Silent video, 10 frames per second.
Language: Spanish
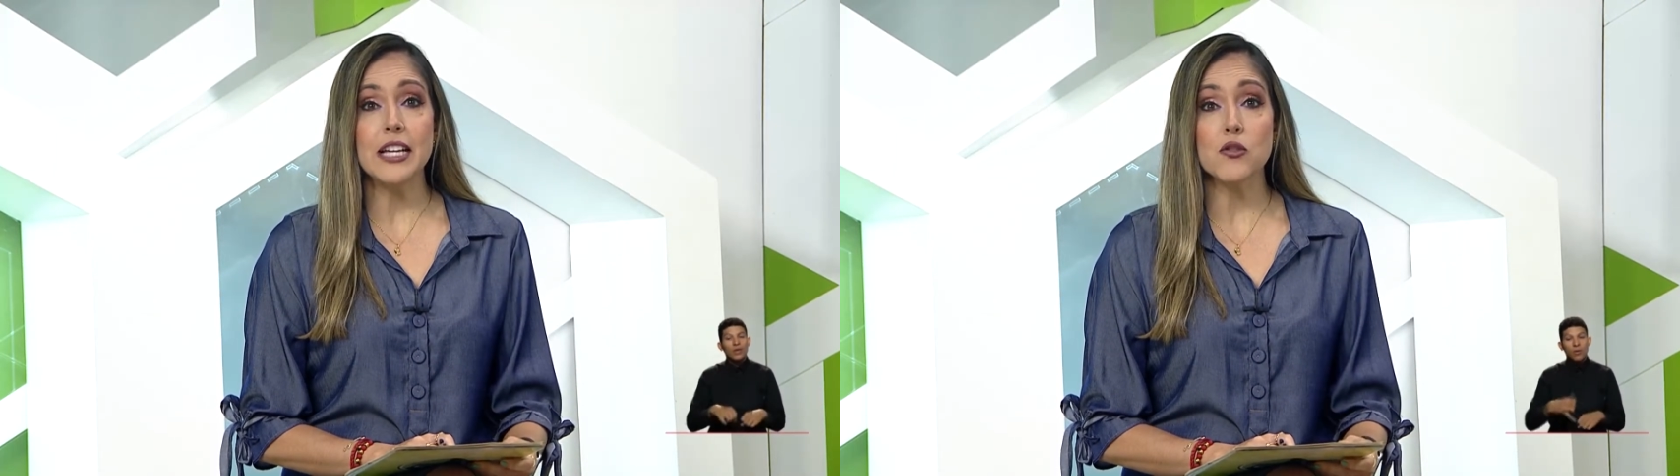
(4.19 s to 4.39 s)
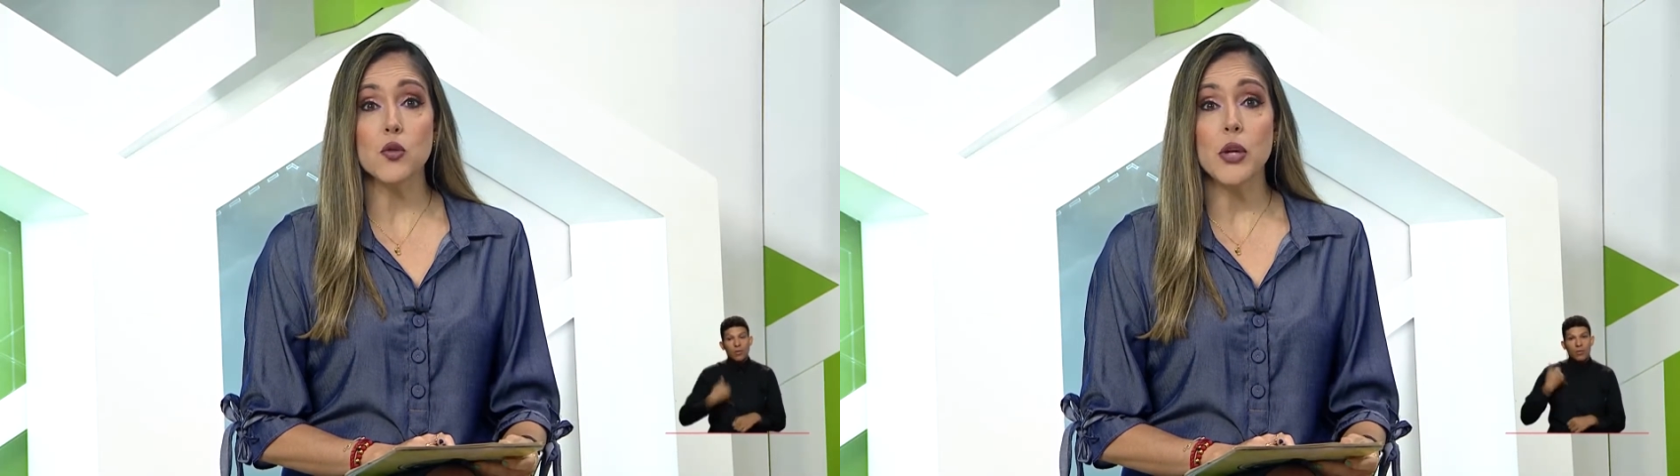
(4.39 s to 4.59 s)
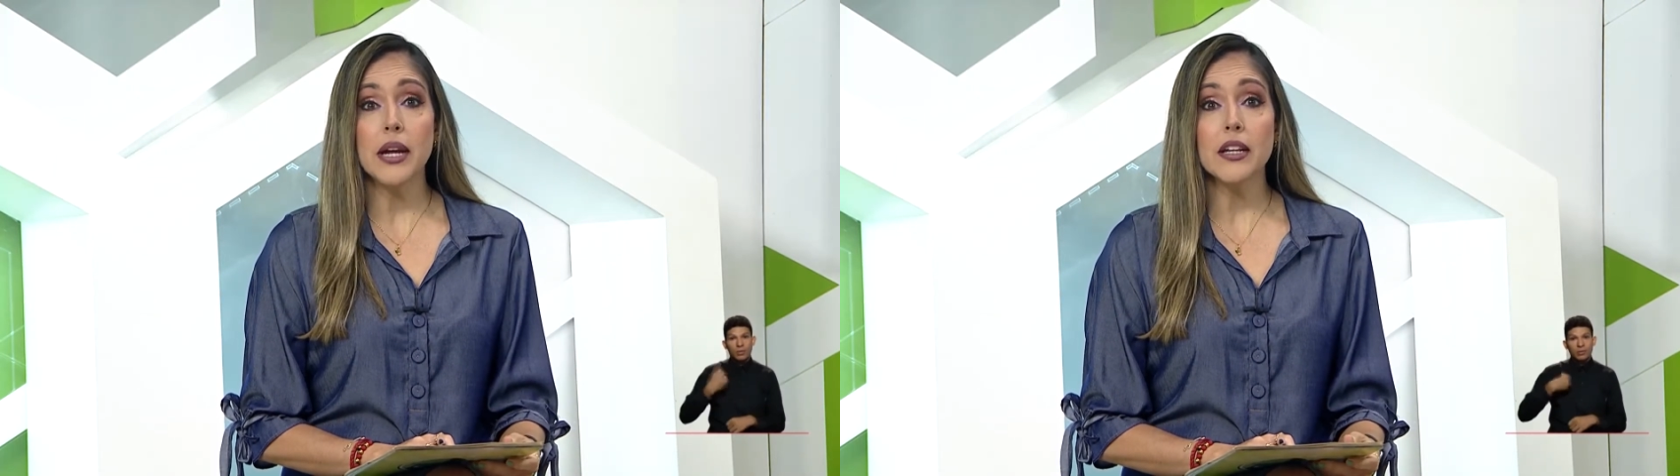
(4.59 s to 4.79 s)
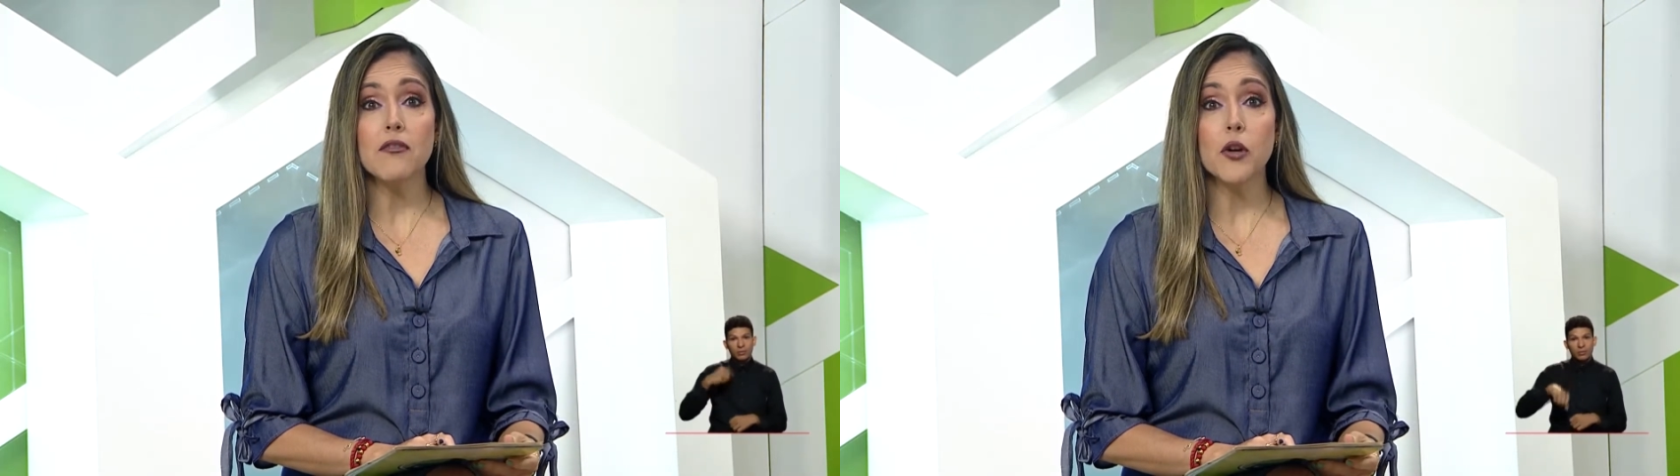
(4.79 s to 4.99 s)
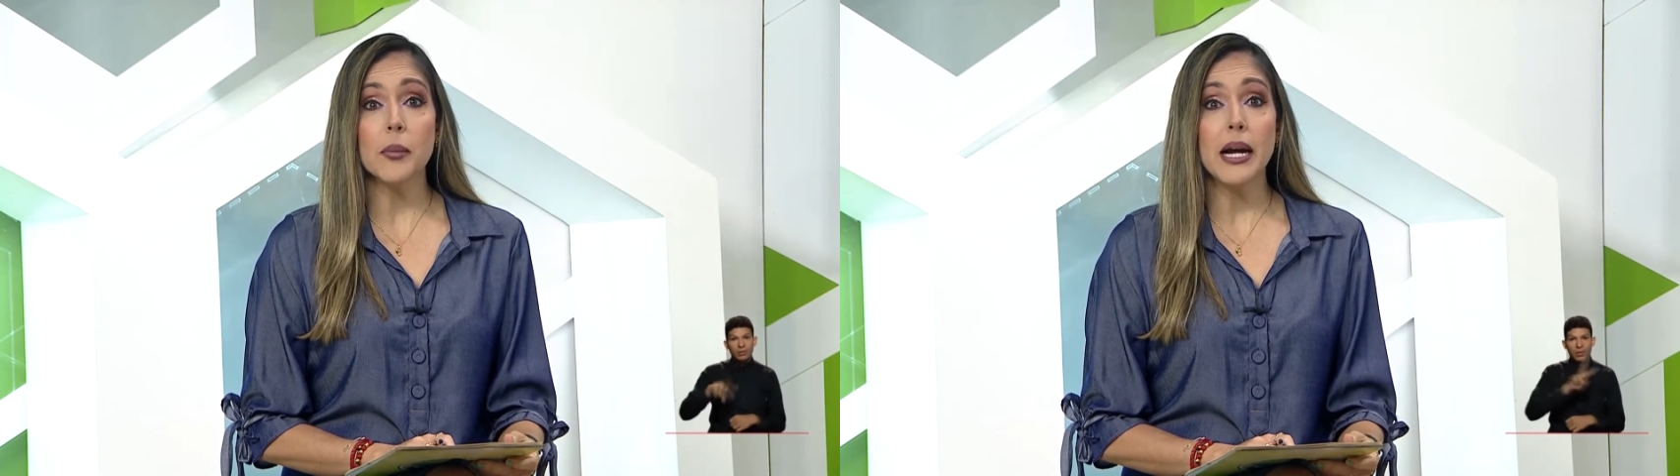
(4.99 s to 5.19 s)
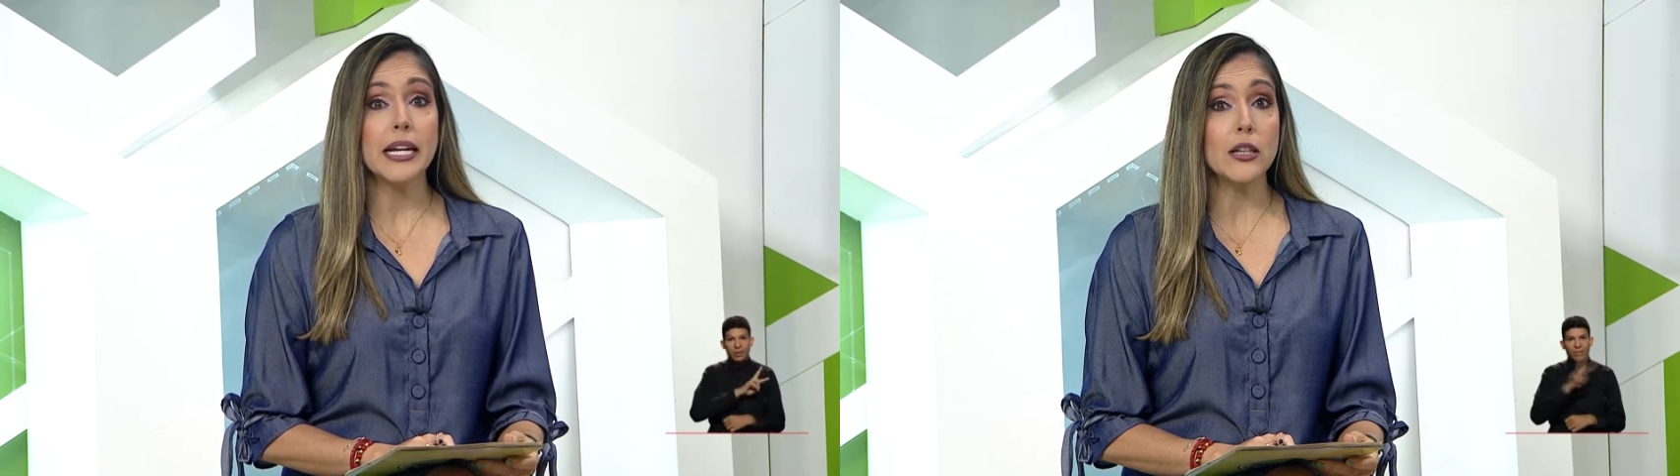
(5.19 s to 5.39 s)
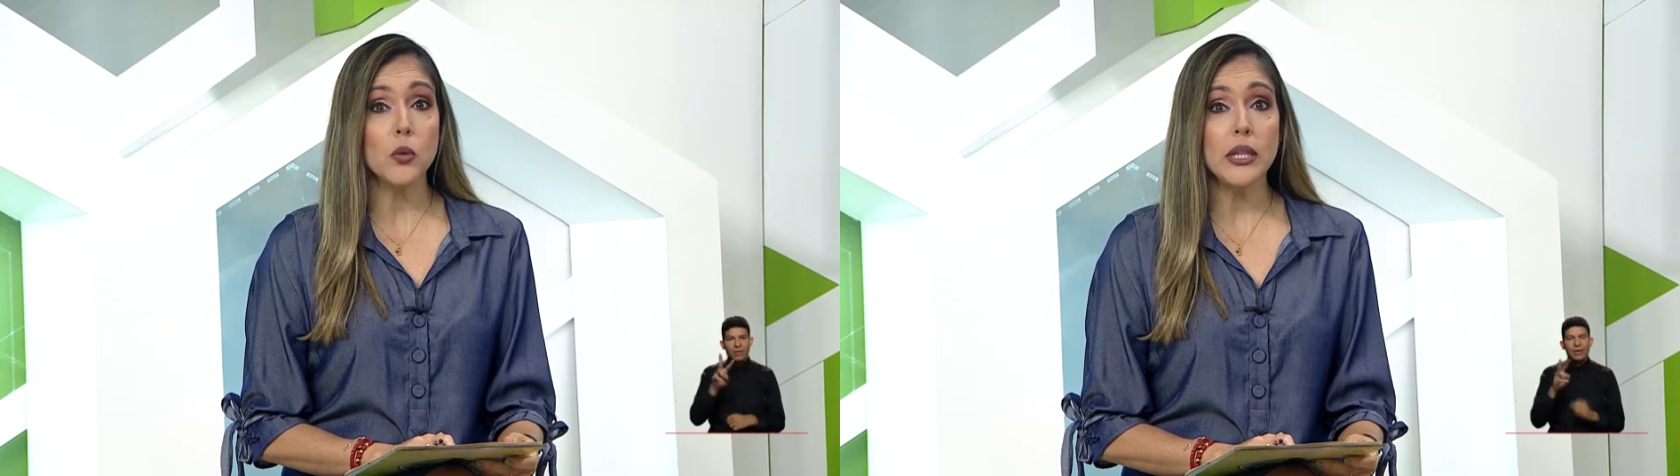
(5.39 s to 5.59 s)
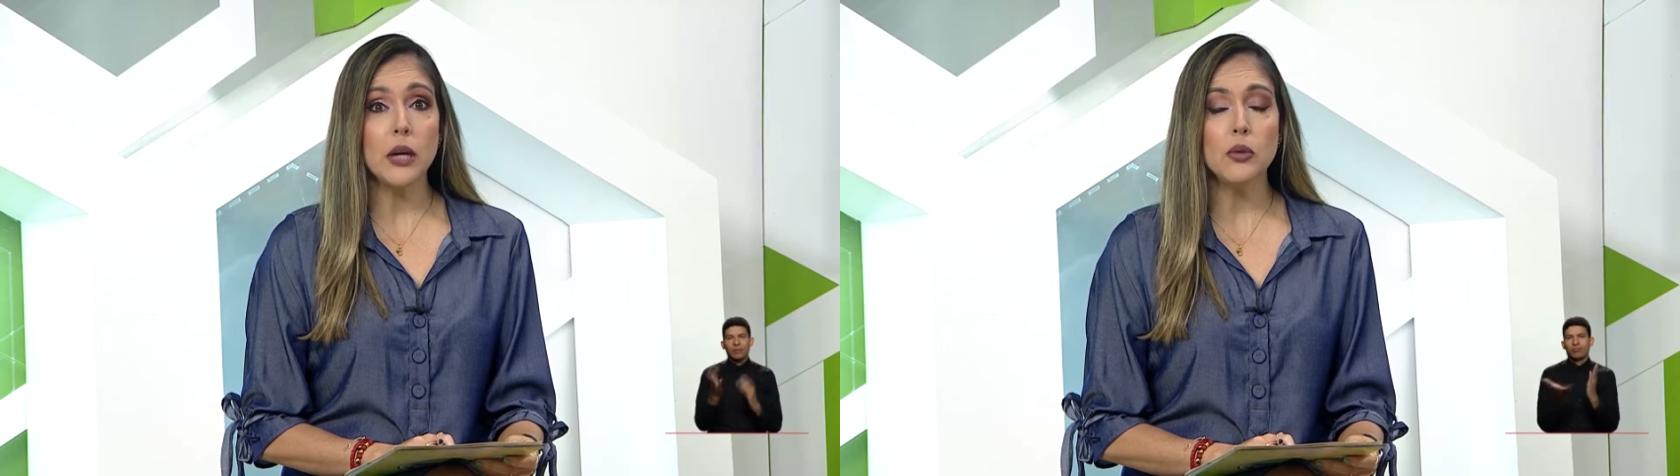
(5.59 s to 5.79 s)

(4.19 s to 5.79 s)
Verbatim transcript: estudiar de forma gratuita